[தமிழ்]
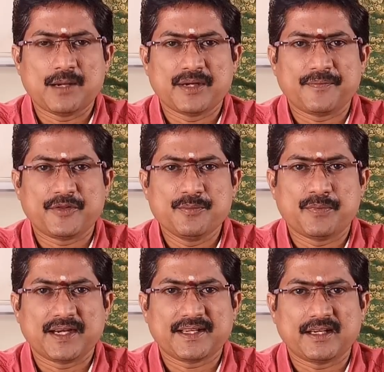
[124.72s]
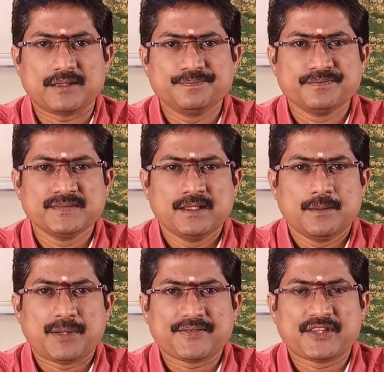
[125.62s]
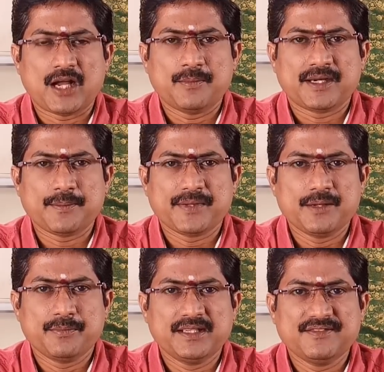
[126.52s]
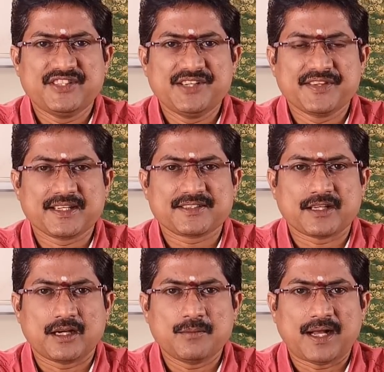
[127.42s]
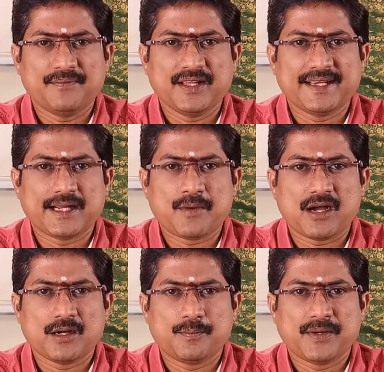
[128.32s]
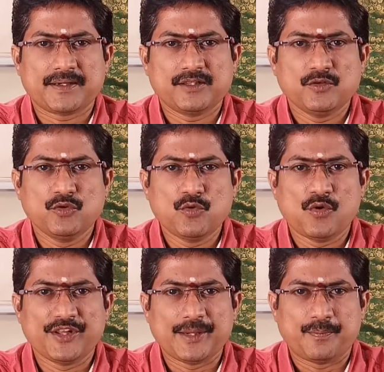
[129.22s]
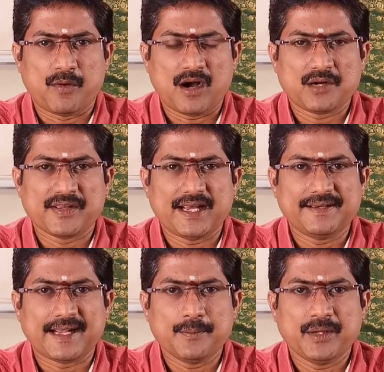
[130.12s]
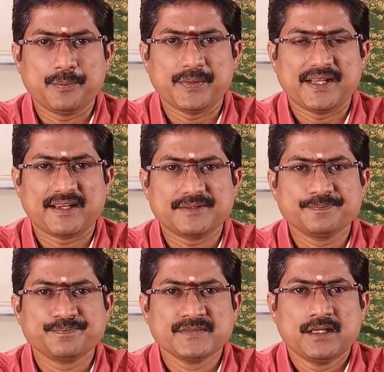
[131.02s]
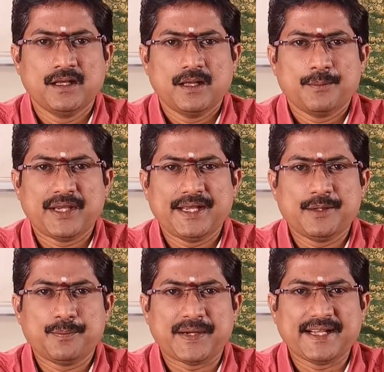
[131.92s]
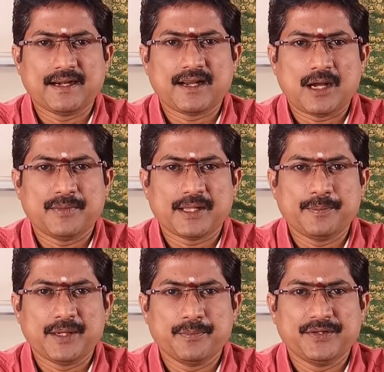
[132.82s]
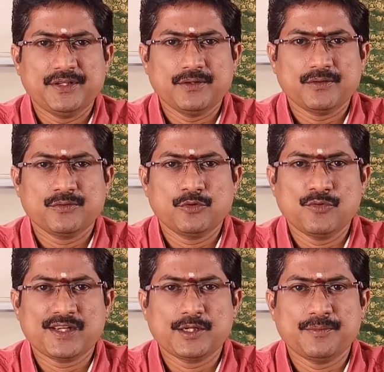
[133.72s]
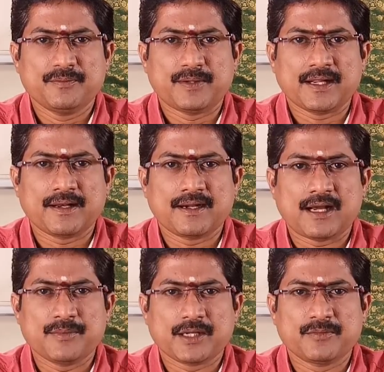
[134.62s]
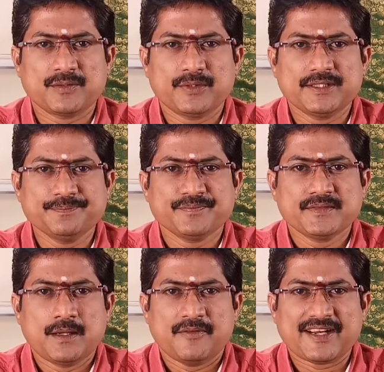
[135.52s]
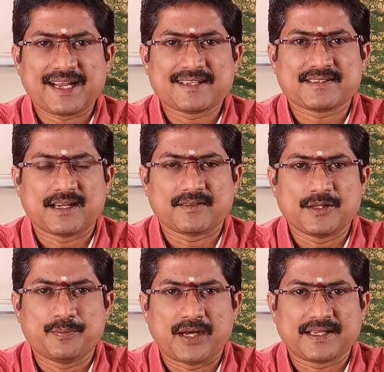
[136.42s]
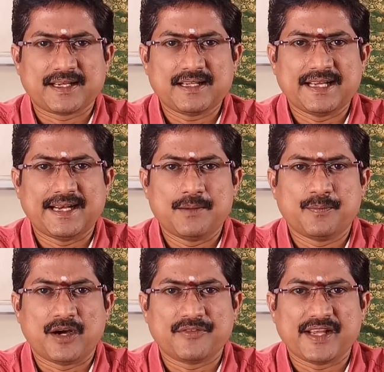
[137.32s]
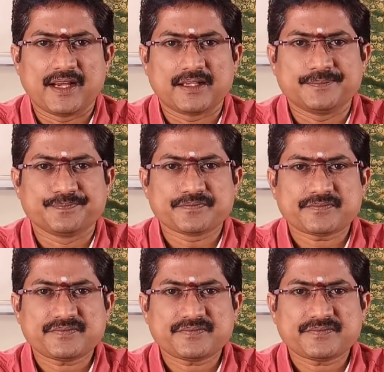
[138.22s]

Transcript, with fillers: இரண்டாம் இடத்தையும் பார்க்கின்றார் பத்தாம் இடம் என்பது ஜீவனஸ்தானம் அந்த இடமாகப்பட்டது குருவுடைய பார்வையால் நன்மை பெறுகிறது மேலும் பனிரெண்டாம் இடம் என்பது குருவுக்கு பனிரெண்டாம் இடம் என்பது விரயஸ்தானத்தை பார்க்கிறார் ஏழாம் பார்வையாக